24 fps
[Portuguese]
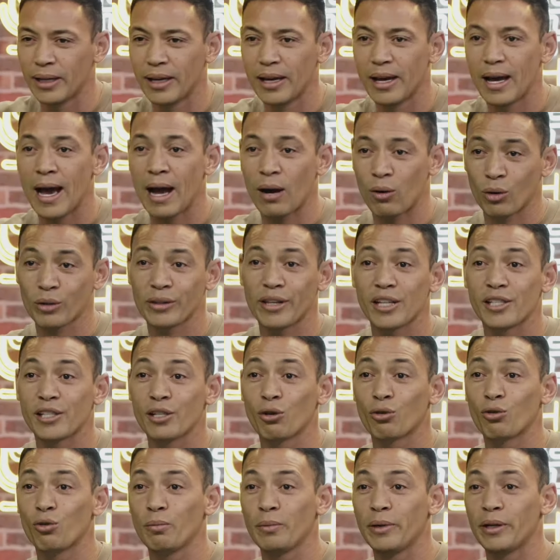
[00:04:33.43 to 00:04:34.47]
Aconteceu
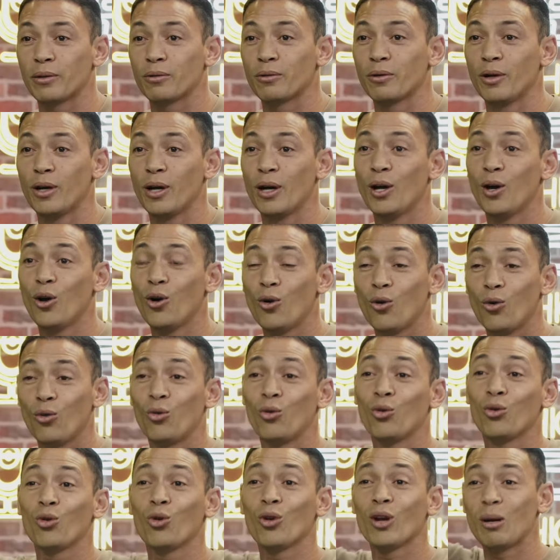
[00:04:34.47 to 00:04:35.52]
comigo. O
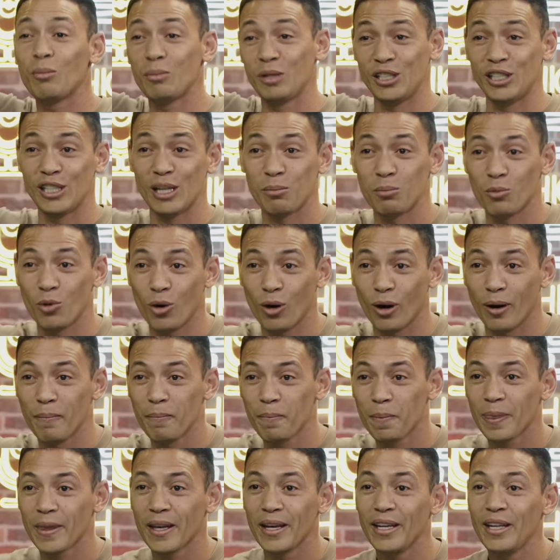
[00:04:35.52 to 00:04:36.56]
Lula me chamou
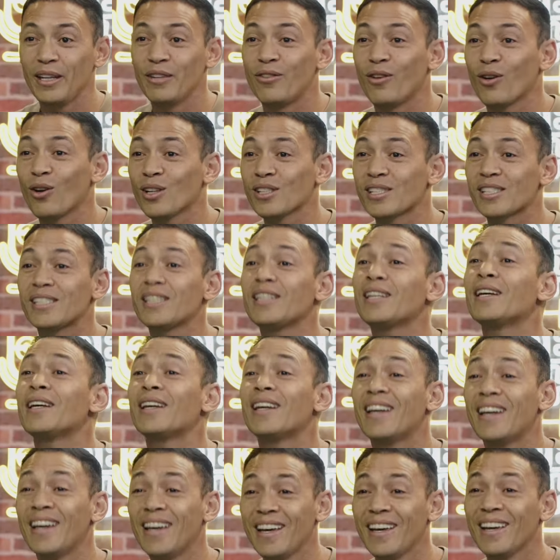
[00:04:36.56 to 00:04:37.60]
e falou assim:
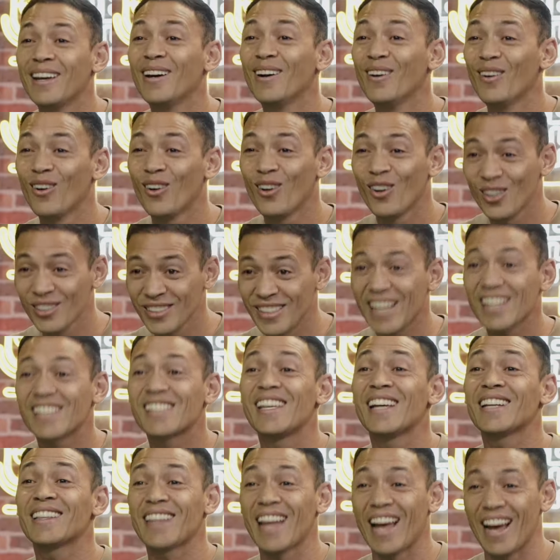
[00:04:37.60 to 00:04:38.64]
Onde é que
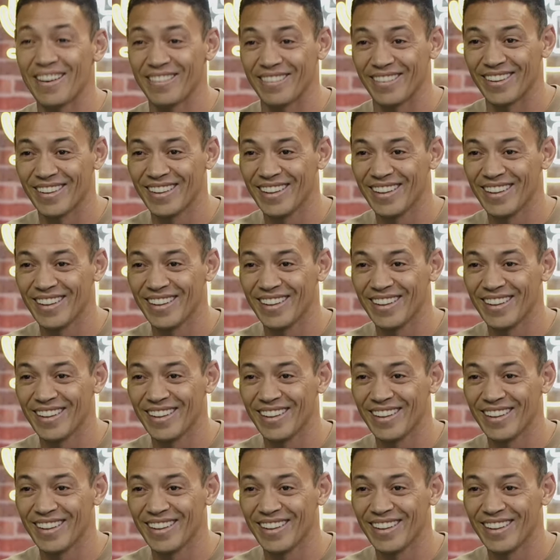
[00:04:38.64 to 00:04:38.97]
você tava?